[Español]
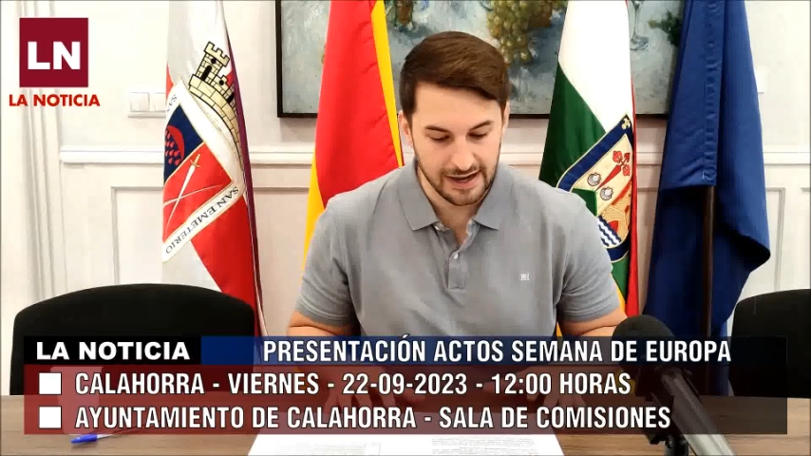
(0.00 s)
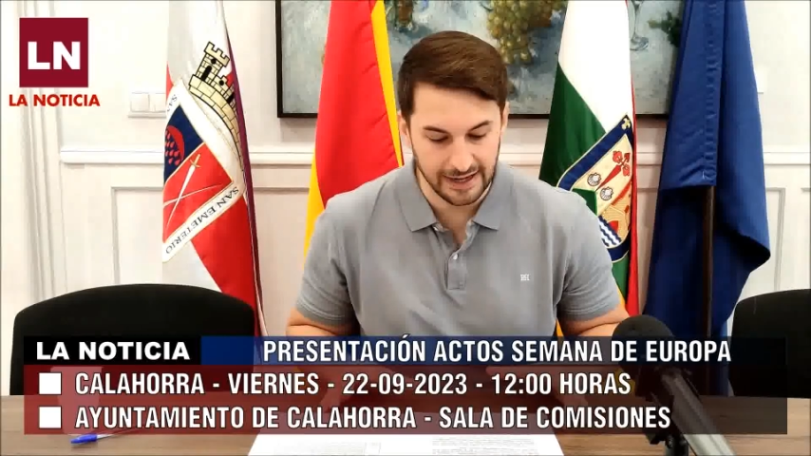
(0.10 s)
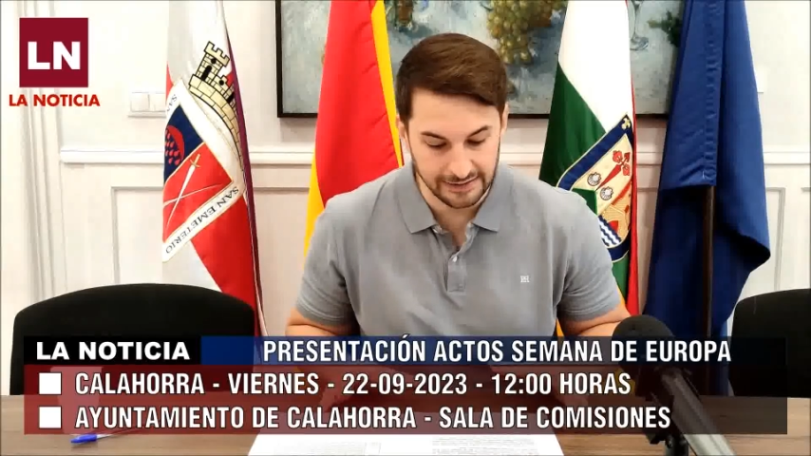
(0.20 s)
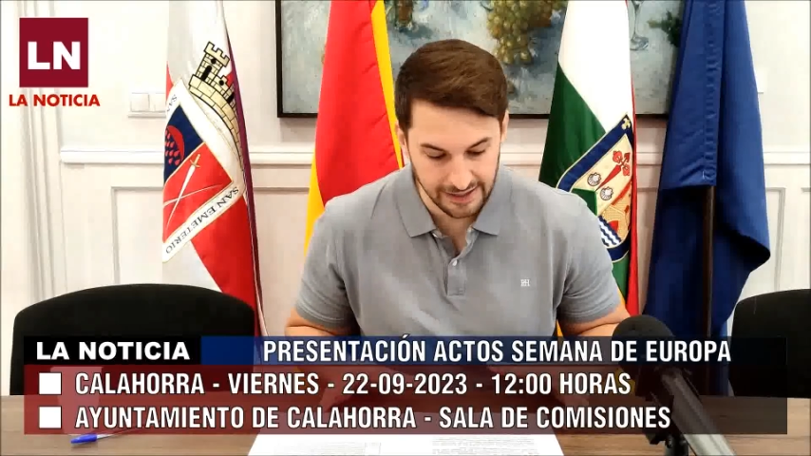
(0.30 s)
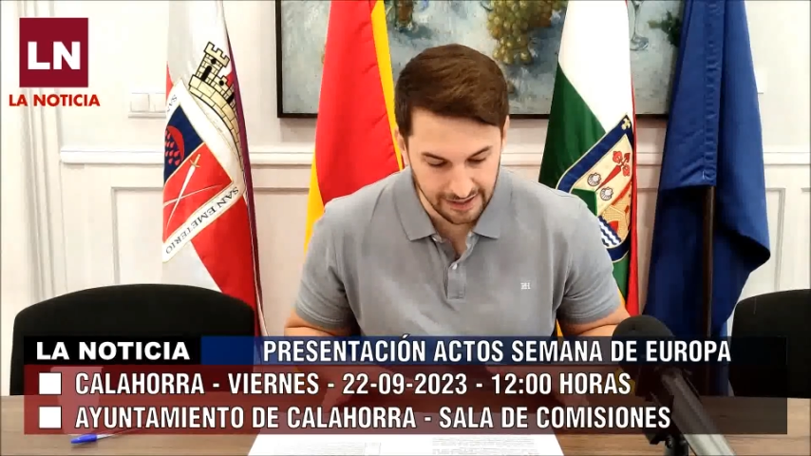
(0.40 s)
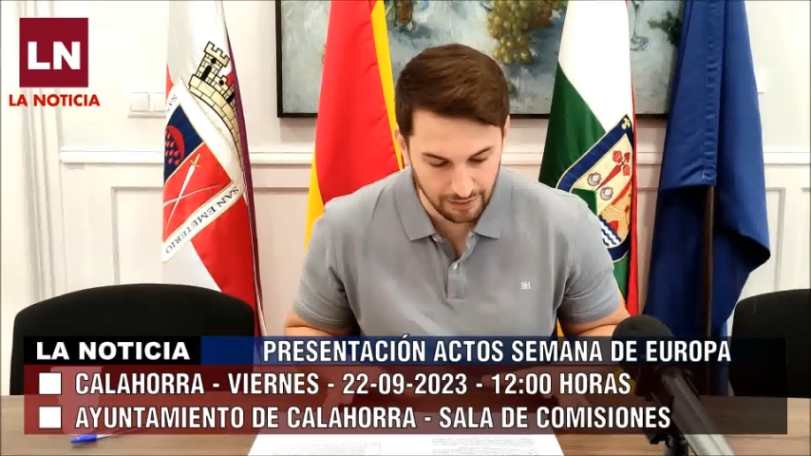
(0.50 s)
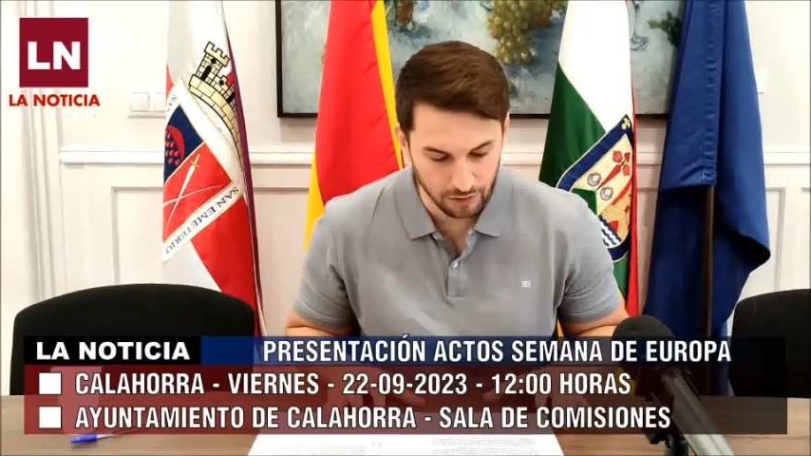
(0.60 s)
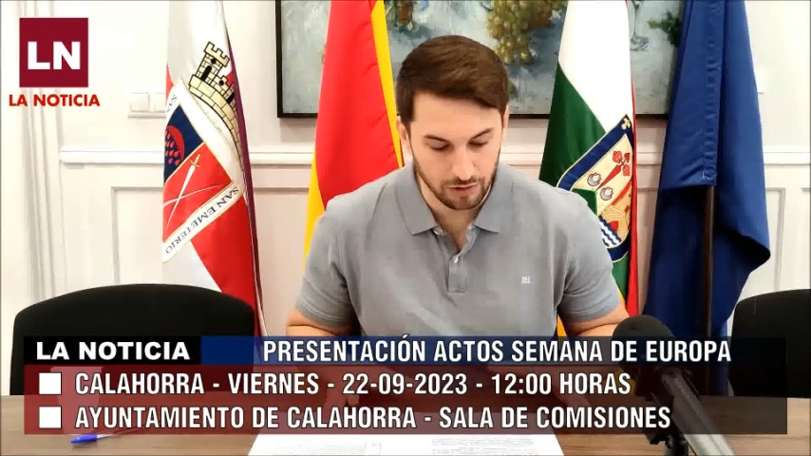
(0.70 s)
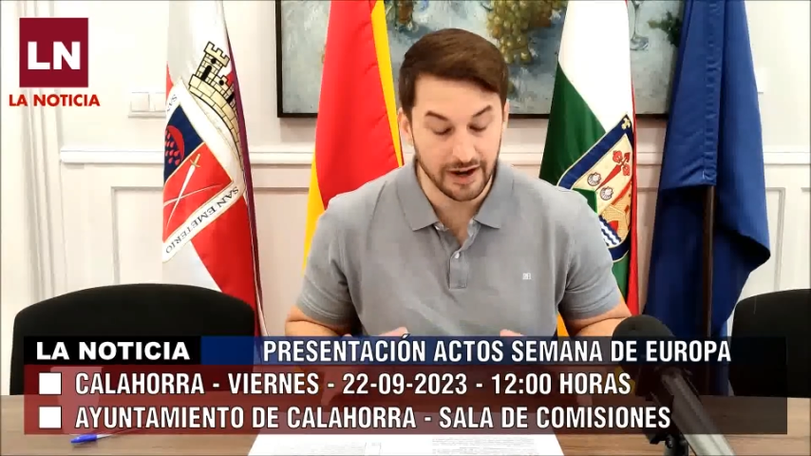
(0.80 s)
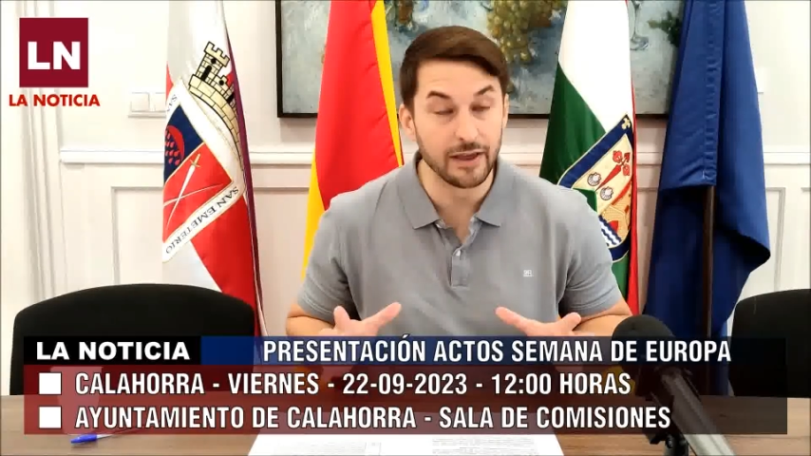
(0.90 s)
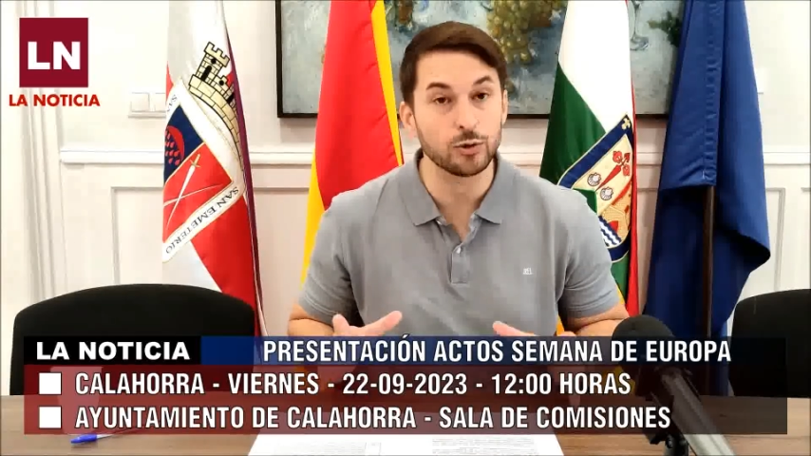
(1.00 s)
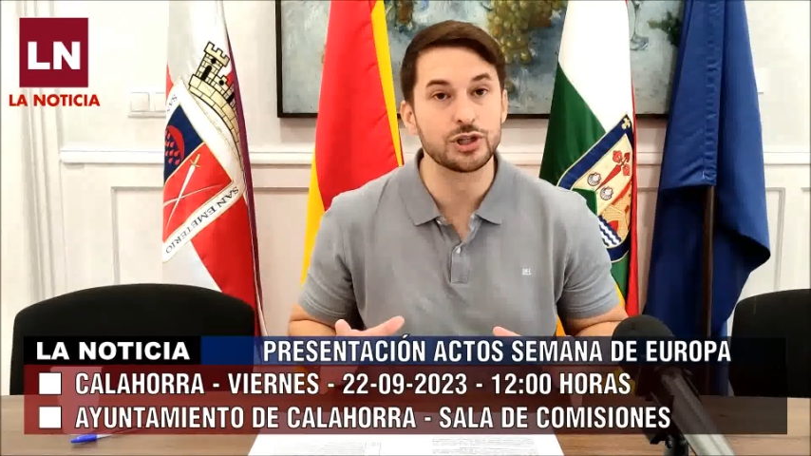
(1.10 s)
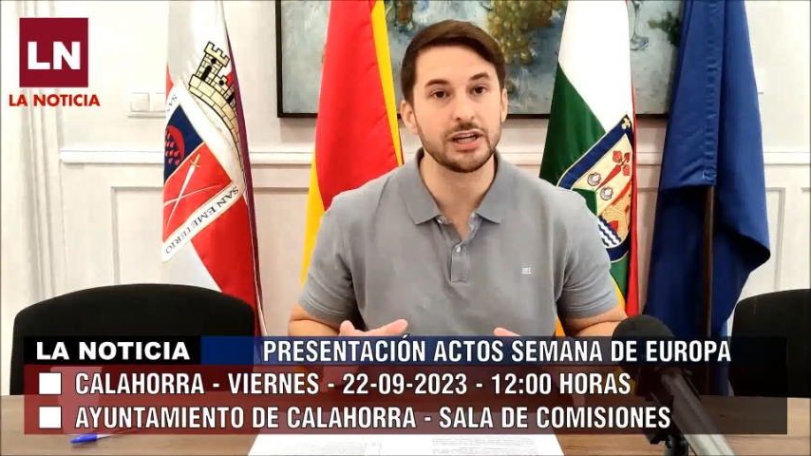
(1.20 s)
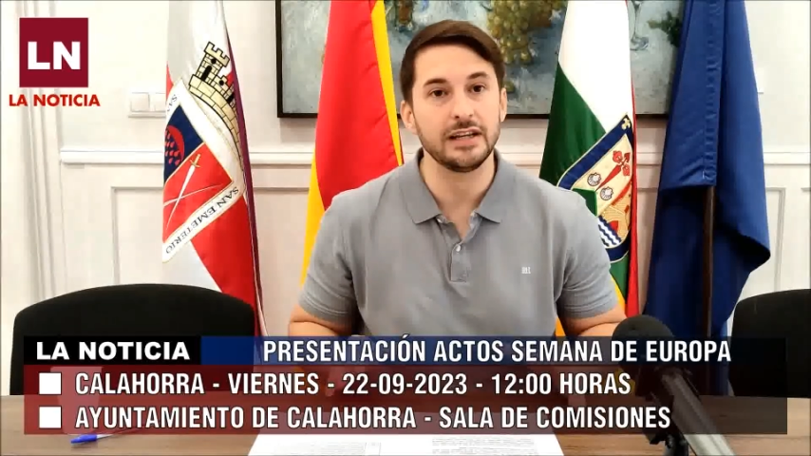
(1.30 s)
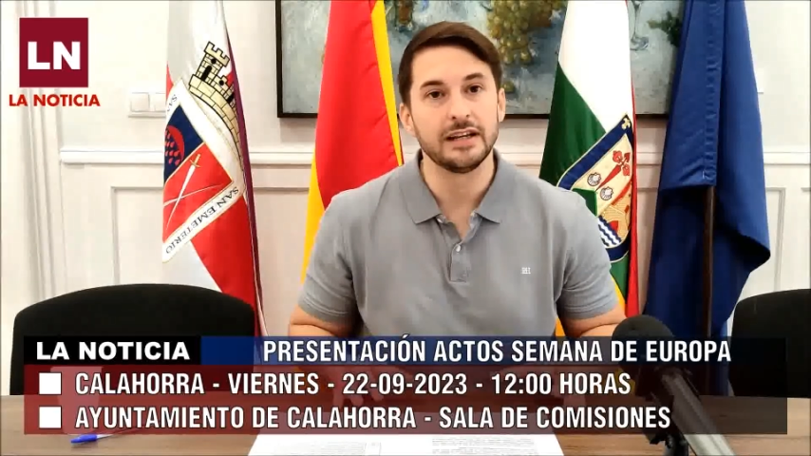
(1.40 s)
e Integrado
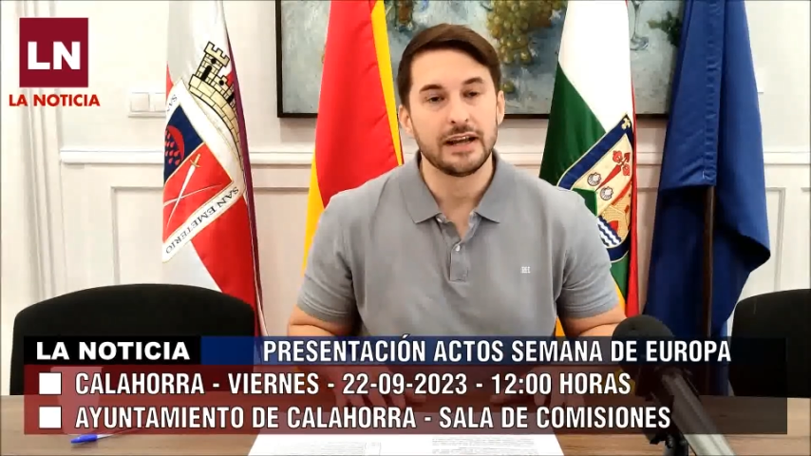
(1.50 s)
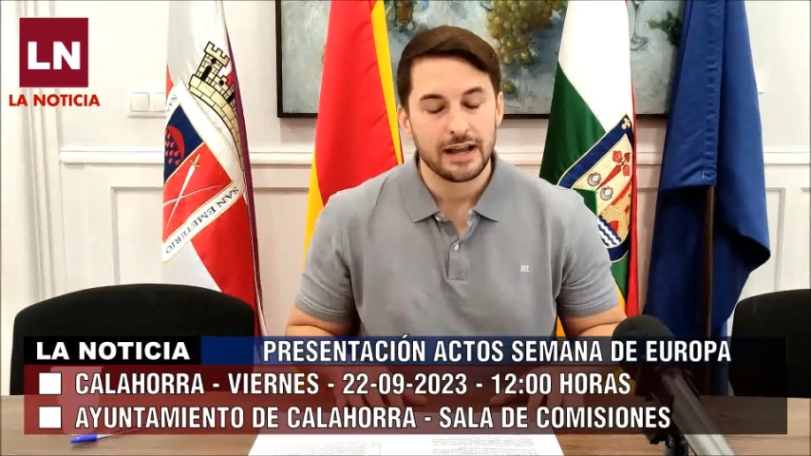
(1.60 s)
EDUSI,